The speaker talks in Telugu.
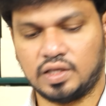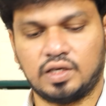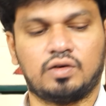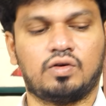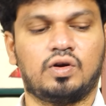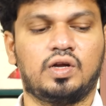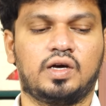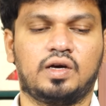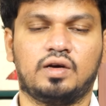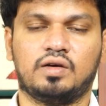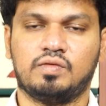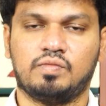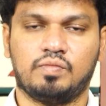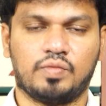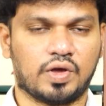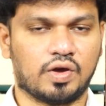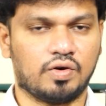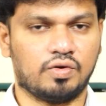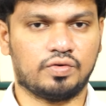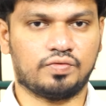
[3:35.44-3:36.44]
అయితే కూడా
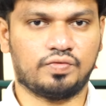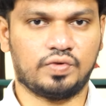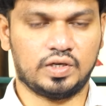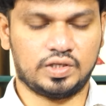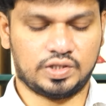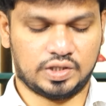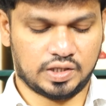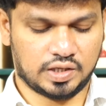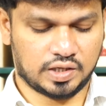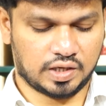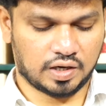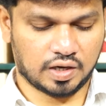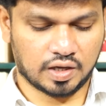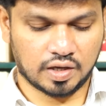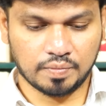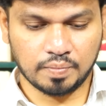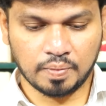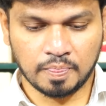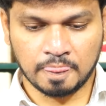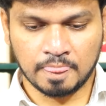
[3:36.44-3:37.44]
బ్యూటిఫుల్ షేడ్
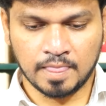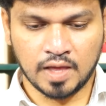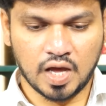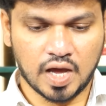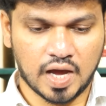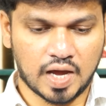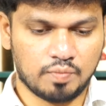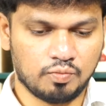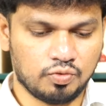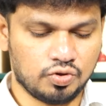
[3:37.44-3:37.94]
అండి అండ్